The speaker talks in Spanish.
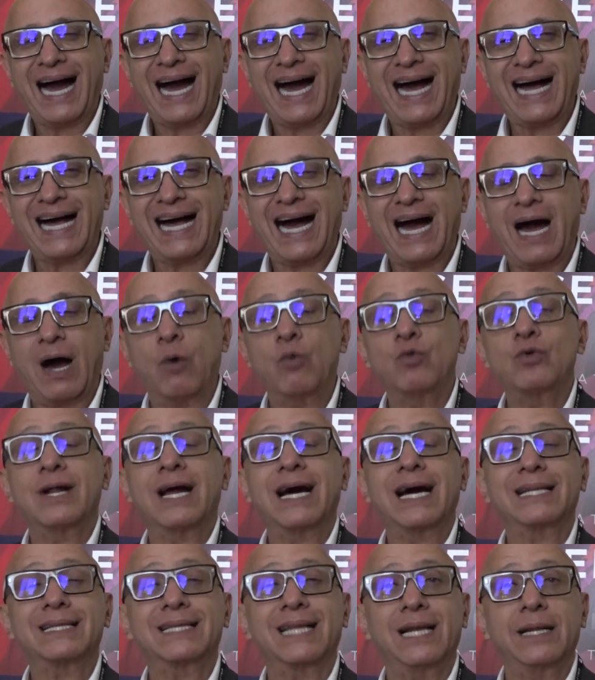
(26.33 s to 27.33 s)
a
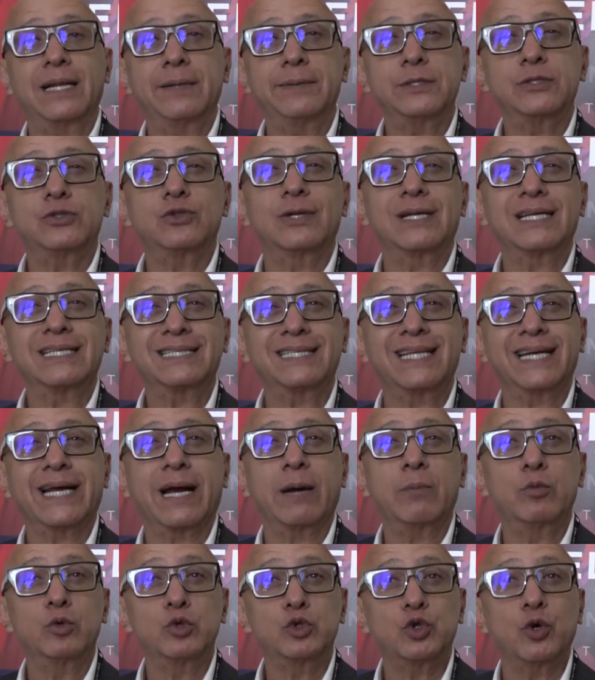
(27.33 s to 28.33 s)
una televisión
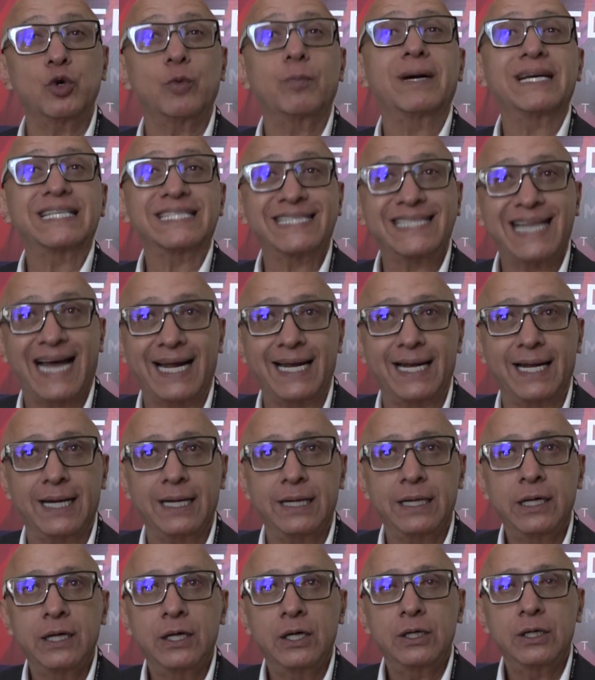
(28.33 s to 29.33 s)
azteca mucho más sana.